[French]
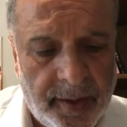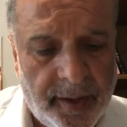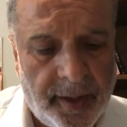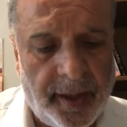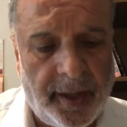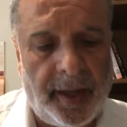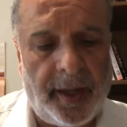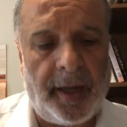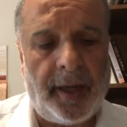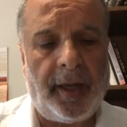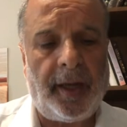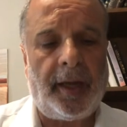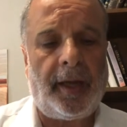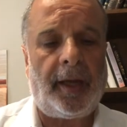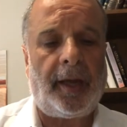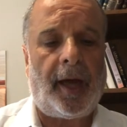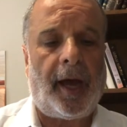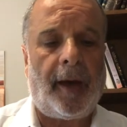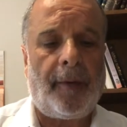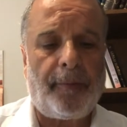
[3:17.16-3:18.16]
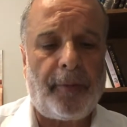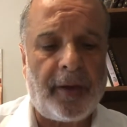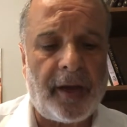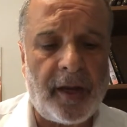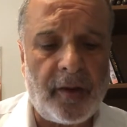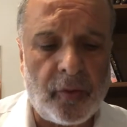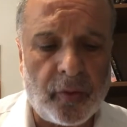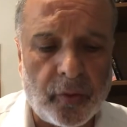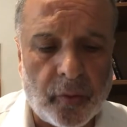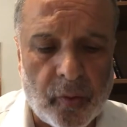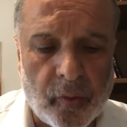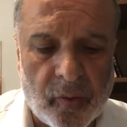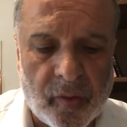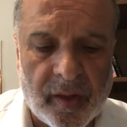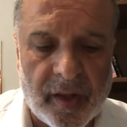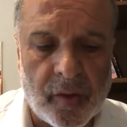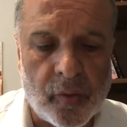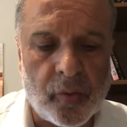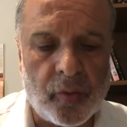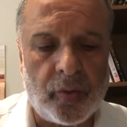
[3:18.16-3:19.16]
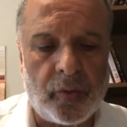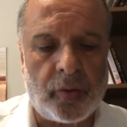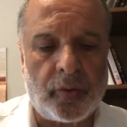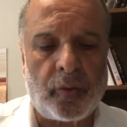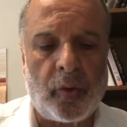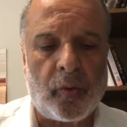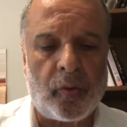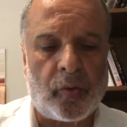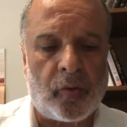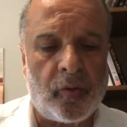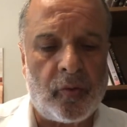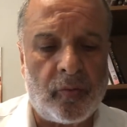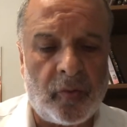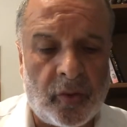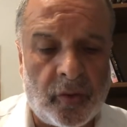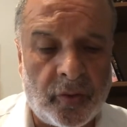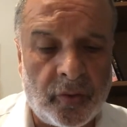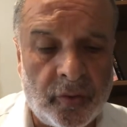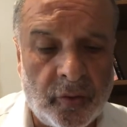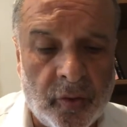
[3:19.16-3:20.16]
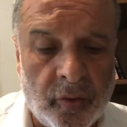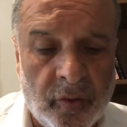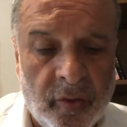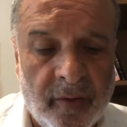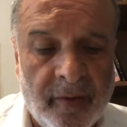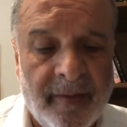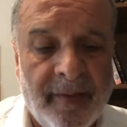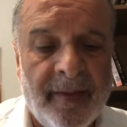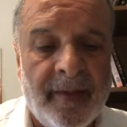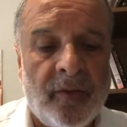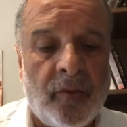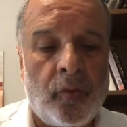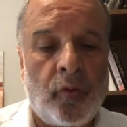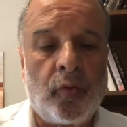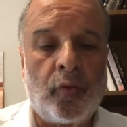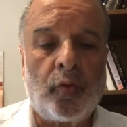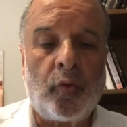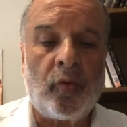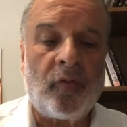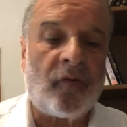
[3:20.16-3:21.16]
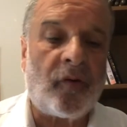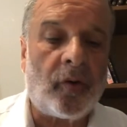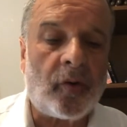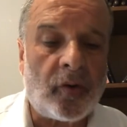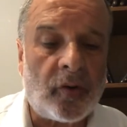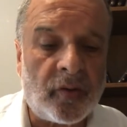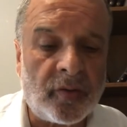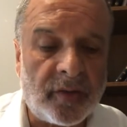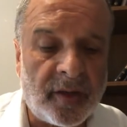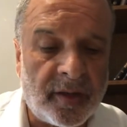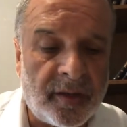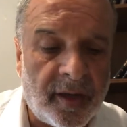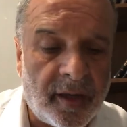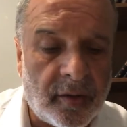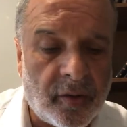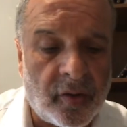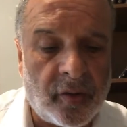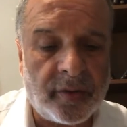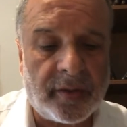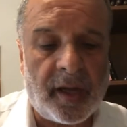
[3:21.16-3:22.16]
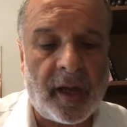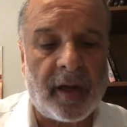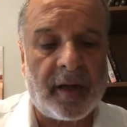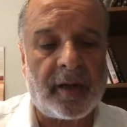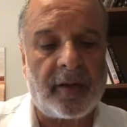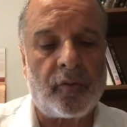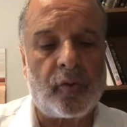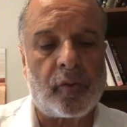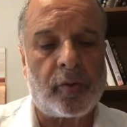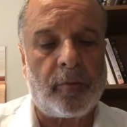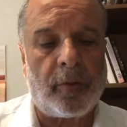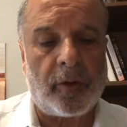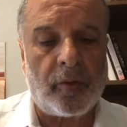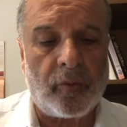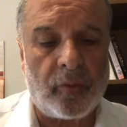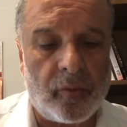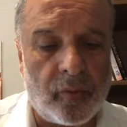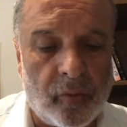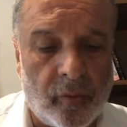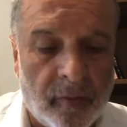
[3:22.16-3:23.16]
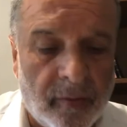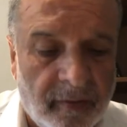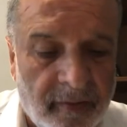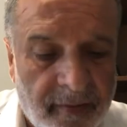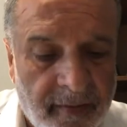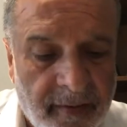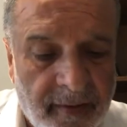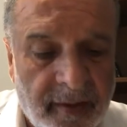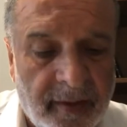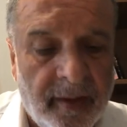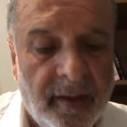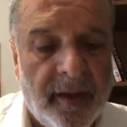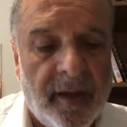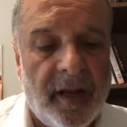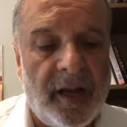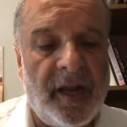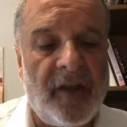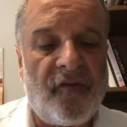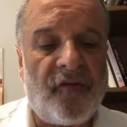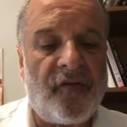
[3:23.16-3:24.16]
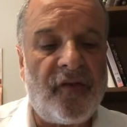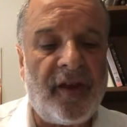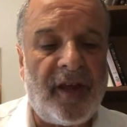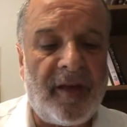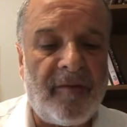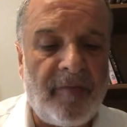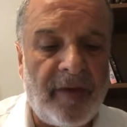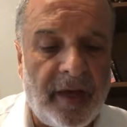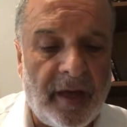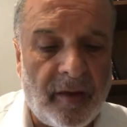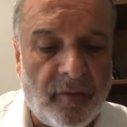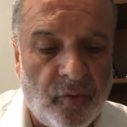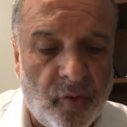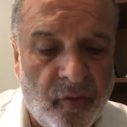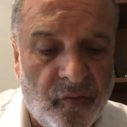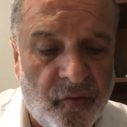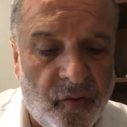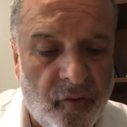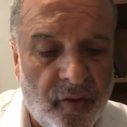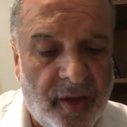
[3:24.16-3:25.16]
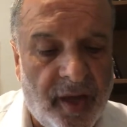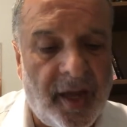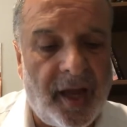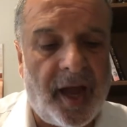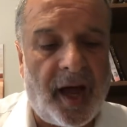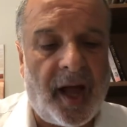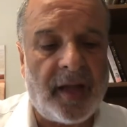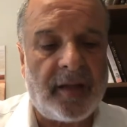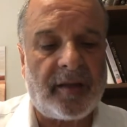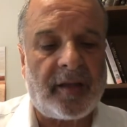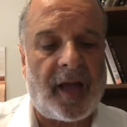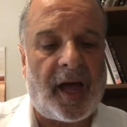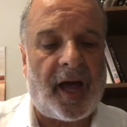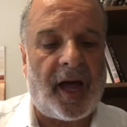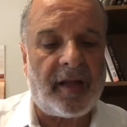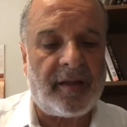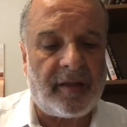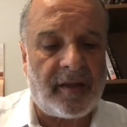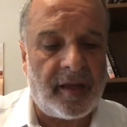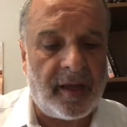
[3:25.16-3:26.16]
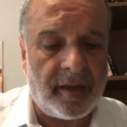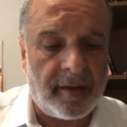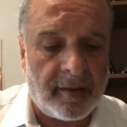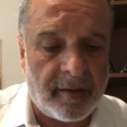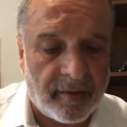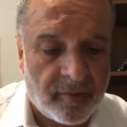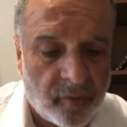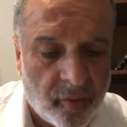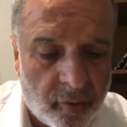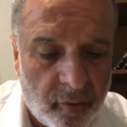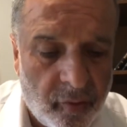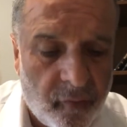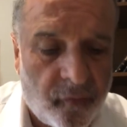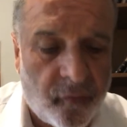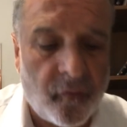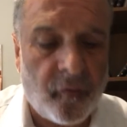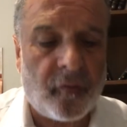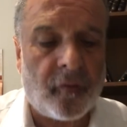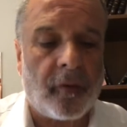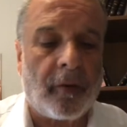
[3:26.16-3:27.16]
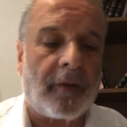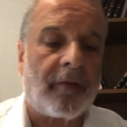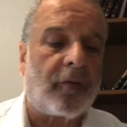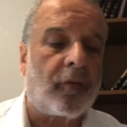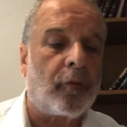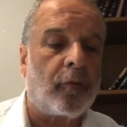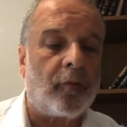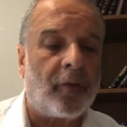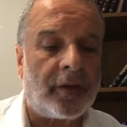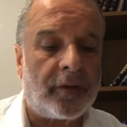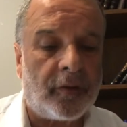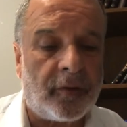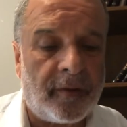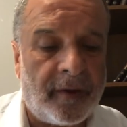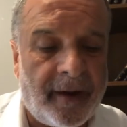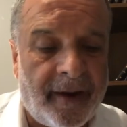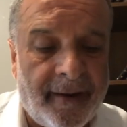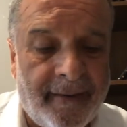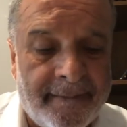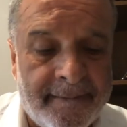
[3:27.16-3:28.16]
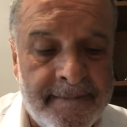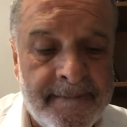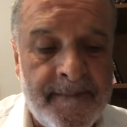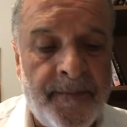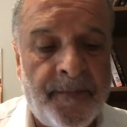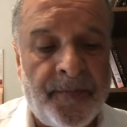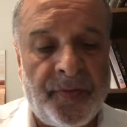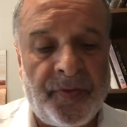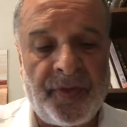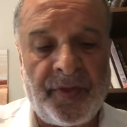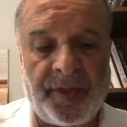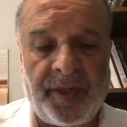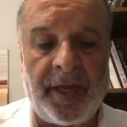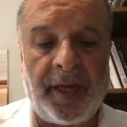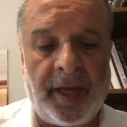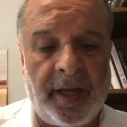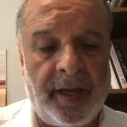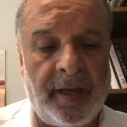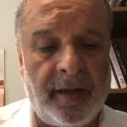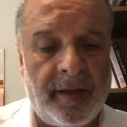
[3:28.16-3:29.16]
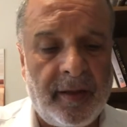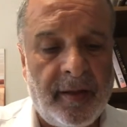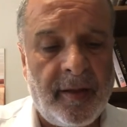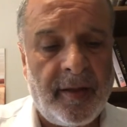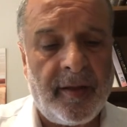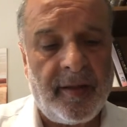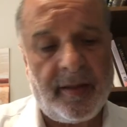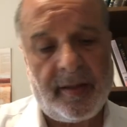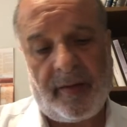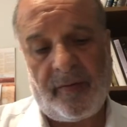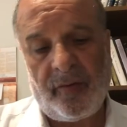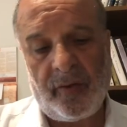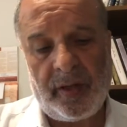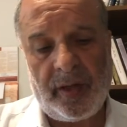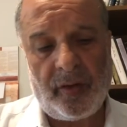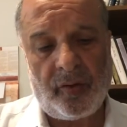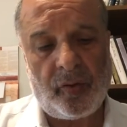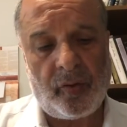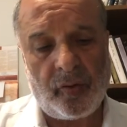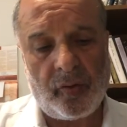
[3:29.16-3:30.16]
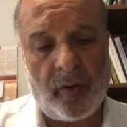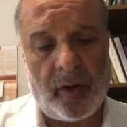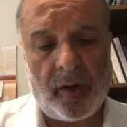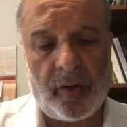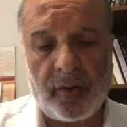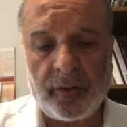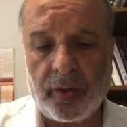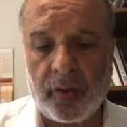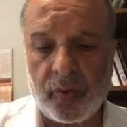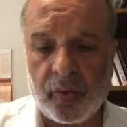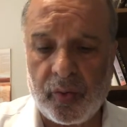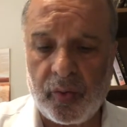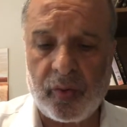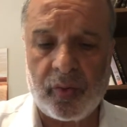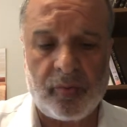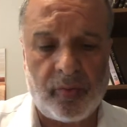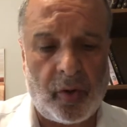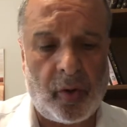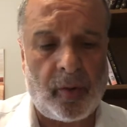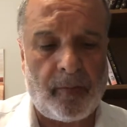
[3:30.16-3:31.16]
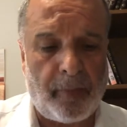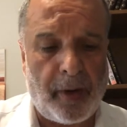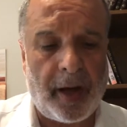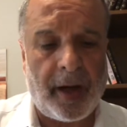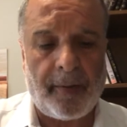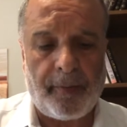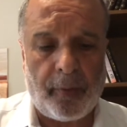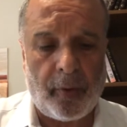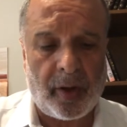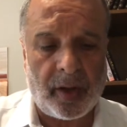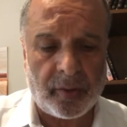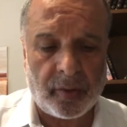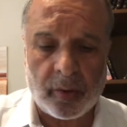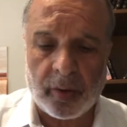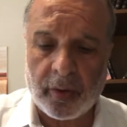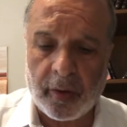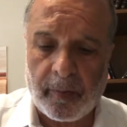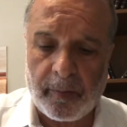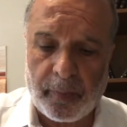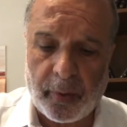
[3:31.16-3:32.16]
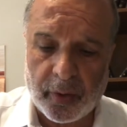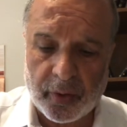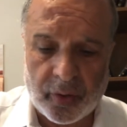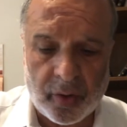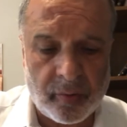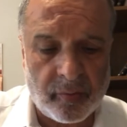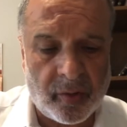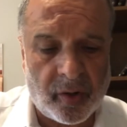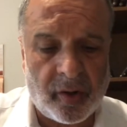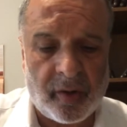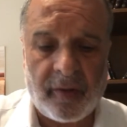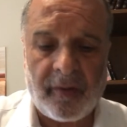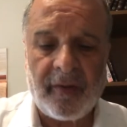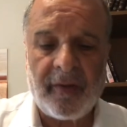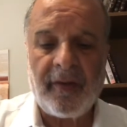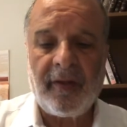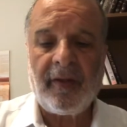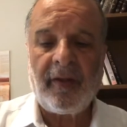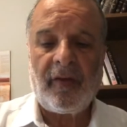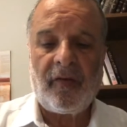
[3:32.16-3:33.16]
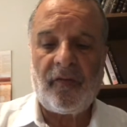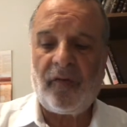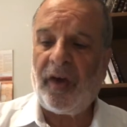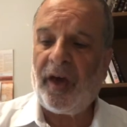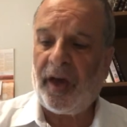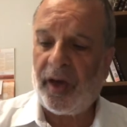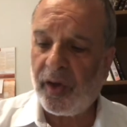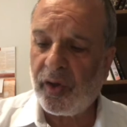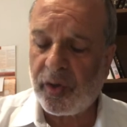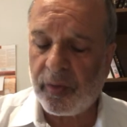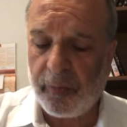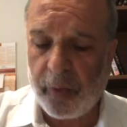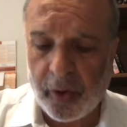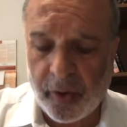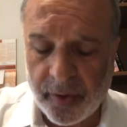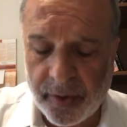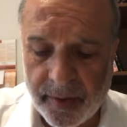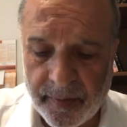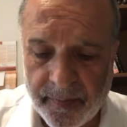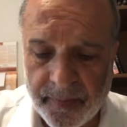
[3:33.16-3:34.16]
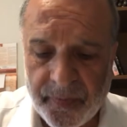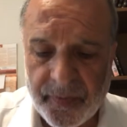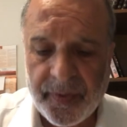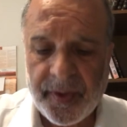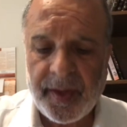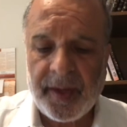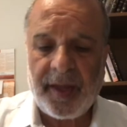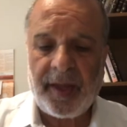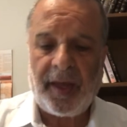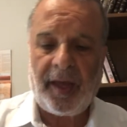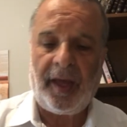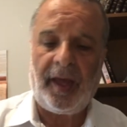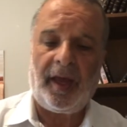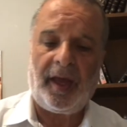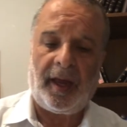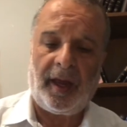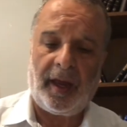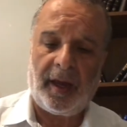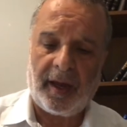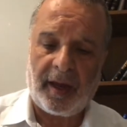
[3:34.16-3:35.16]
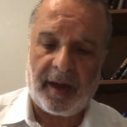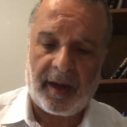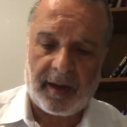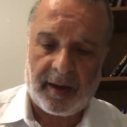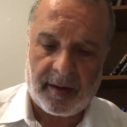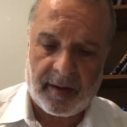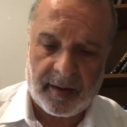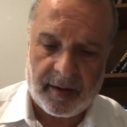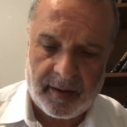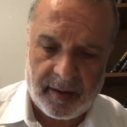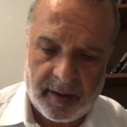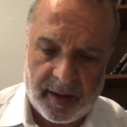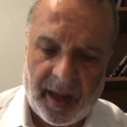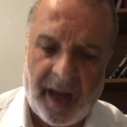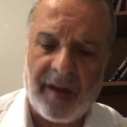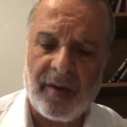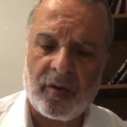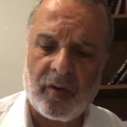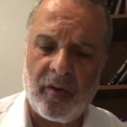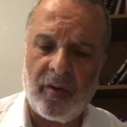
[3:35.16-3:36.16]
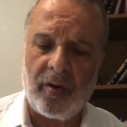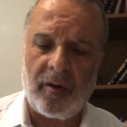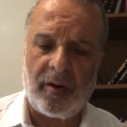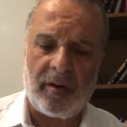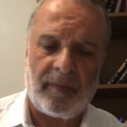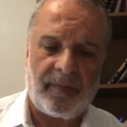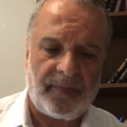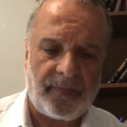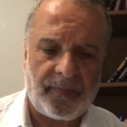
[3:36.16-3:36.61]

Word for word: Et après notre séjour dans ce monde, nous devons rendre des comptes à Kadosh Baruch l'ifnemi, devant qui ta'atid, dans le futur, tu dois donner din, ça veut dire tu dois rendre jugement par rapport à ton comportement, veheshbon, et calcul.